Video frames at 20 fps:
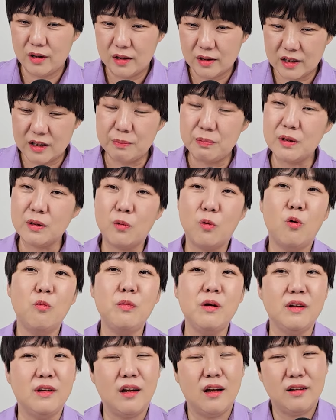깊이
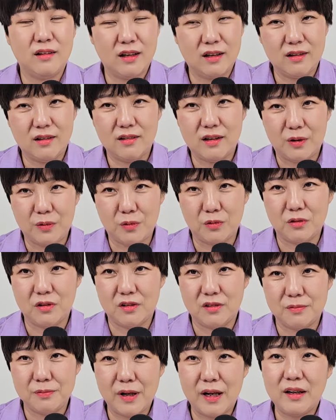고민해야 되는
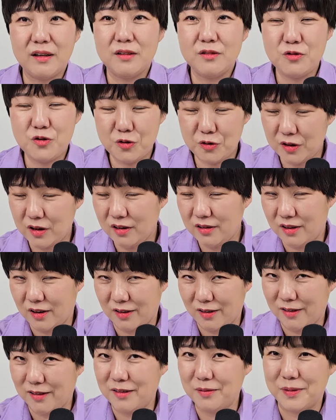내용들만
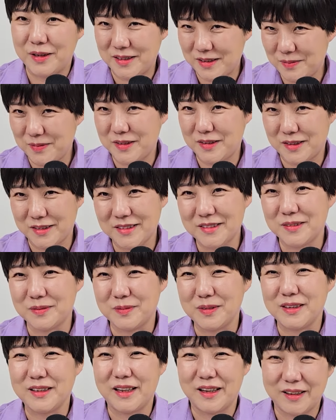추려서
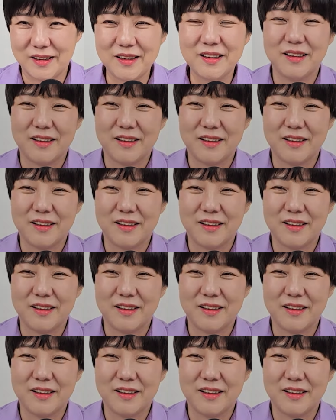말씀드렸습니다.